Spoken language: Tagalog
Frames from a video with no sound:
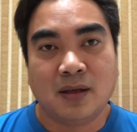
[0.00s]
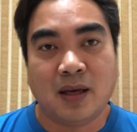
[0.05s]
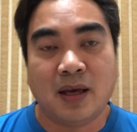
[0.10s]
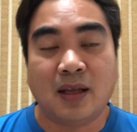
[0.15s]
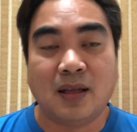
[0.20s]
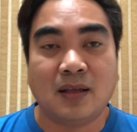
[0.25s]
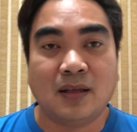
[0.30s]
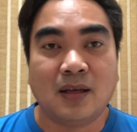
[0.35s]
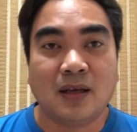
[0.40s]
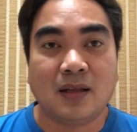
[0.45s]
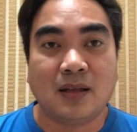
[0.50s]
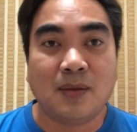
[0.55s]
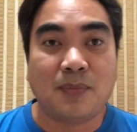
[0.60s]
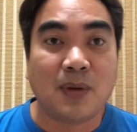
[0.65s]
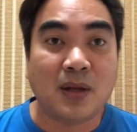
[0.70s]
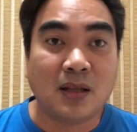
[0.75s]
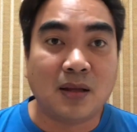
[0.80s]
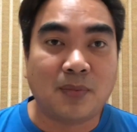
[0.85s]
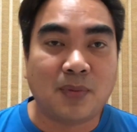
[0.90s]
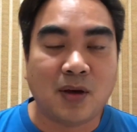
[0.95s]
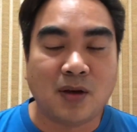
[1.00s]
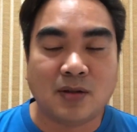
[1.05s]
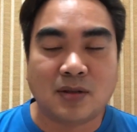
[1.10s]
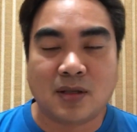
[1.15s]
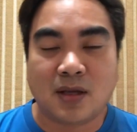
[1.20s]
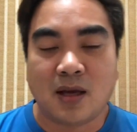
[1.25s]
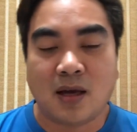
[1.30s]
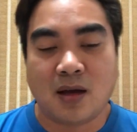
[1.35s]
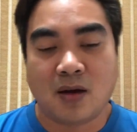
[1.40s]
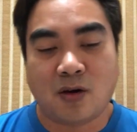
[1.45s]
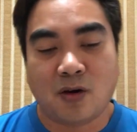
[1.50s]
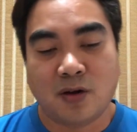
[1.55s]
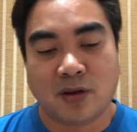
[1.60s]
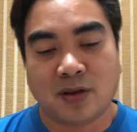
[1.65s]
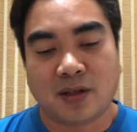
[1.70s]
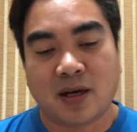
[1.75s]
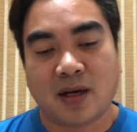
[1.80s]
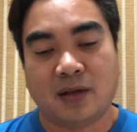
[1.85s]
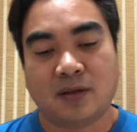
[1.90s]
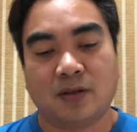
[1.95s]
and uh, depende pa yan sa
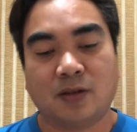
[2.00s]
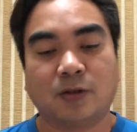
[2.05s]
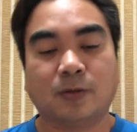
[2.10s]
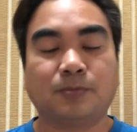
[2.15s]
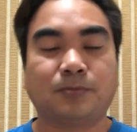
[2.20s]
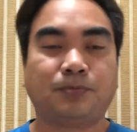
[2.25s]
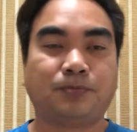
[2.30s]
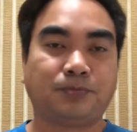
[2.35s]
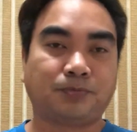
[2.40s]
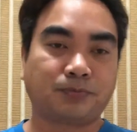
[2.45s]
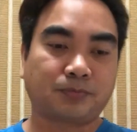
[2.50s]
contract no